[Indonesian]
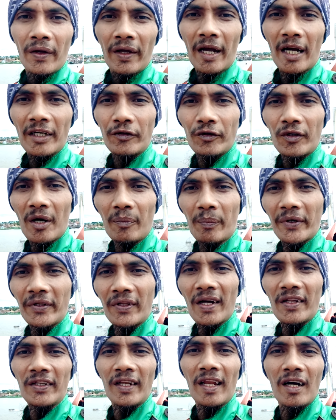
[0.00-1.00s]
yang sudah
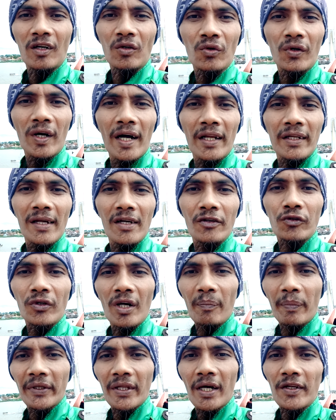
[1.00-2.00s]
pernah dilakukan dan
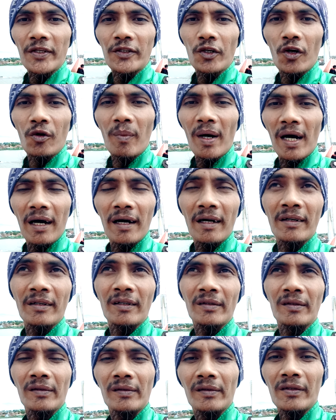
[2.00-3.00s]
sudah pernah dicoba.
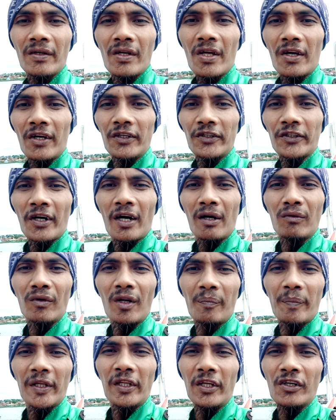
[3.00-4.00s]
Insya
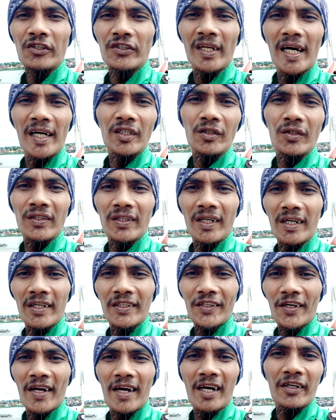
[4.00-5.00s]
Allah video
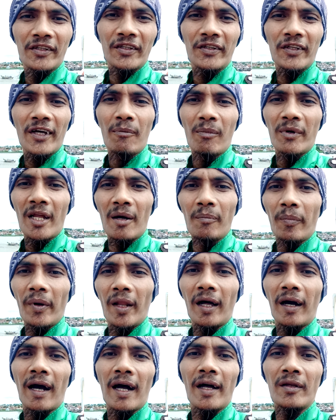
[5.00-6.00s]
selanjutnya saya akan tetap
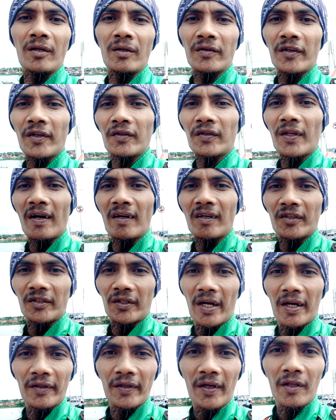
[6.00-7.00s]
menampilkan tentang
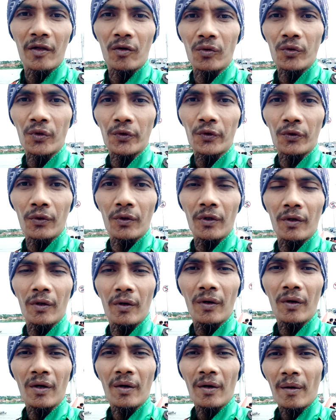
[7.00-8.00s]
kesehatan untuk
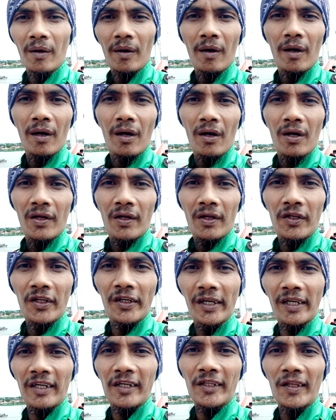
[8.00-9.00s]

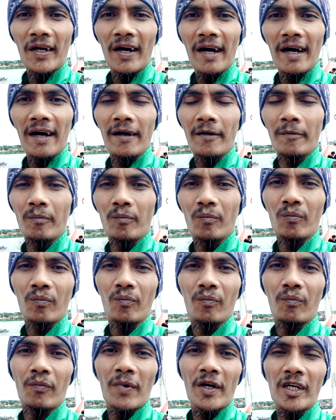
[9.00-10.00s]
diri kita
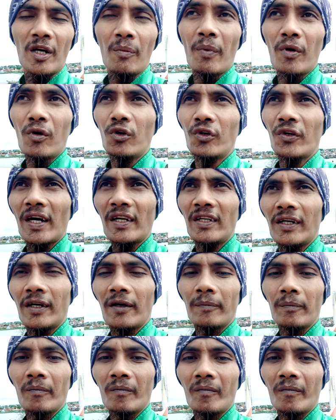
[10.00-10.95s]
bagi penggunanya.